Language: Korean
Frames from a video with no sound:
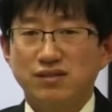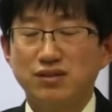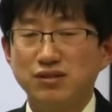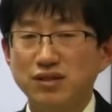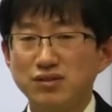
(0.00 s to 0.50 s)

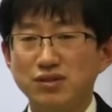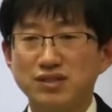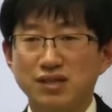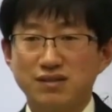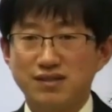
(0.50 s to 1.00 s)
그래서
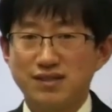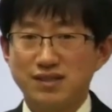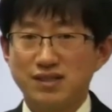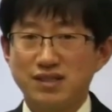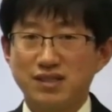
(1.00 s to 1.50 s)
이제
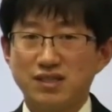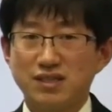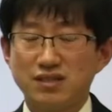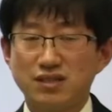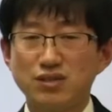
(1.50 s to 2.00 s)

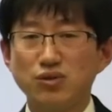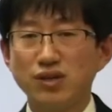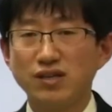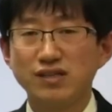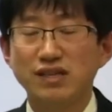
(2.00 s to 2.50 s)

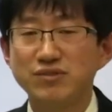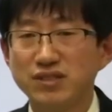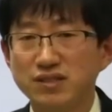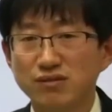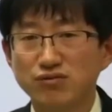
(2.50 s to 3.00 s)
기존의 이런
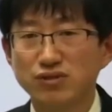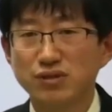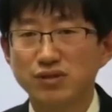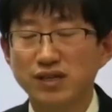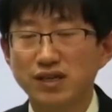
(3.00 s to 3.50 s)
MCC
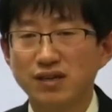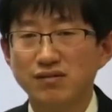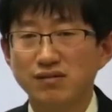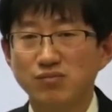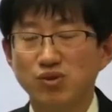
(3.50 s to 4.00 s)
구성의
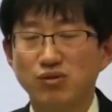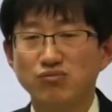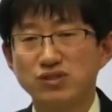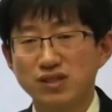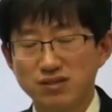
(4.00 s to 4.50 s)
어,
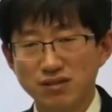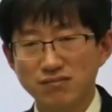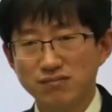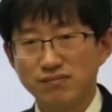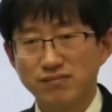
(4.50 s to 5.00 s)

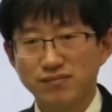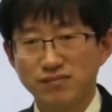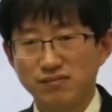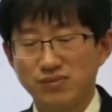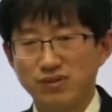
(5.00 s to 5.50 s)
문제점,
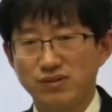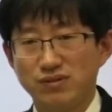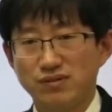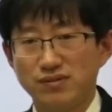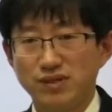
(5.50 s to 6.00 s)

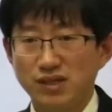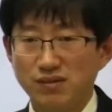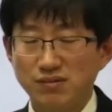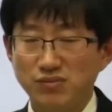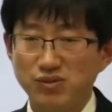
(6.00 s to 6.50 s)
어,
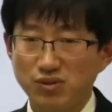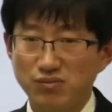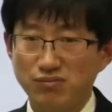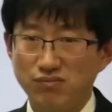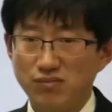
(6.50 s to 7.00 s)

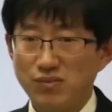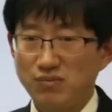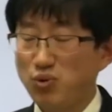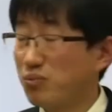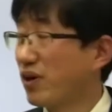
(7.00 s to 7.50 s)
좀
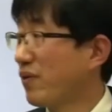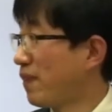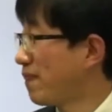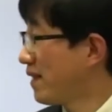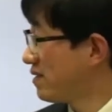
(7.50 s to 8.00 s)

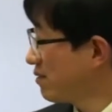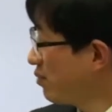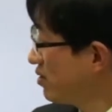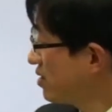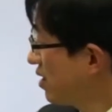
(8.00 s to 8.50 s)
보면, 첫
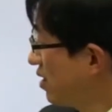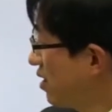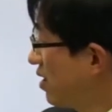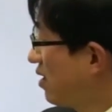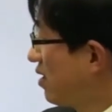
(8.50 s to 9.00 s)
번째,
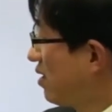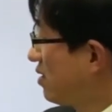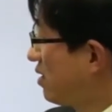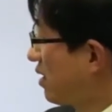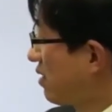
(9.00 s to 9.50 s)

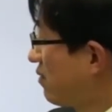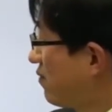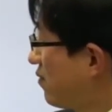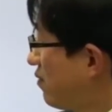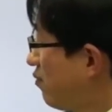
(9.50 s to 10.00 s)
예,
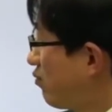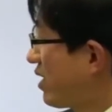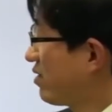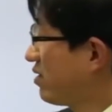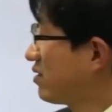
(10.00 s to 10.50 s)

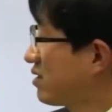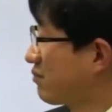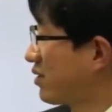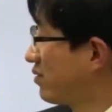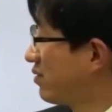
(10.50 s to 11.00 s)
와이어링
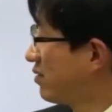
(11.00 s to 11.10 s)
측면.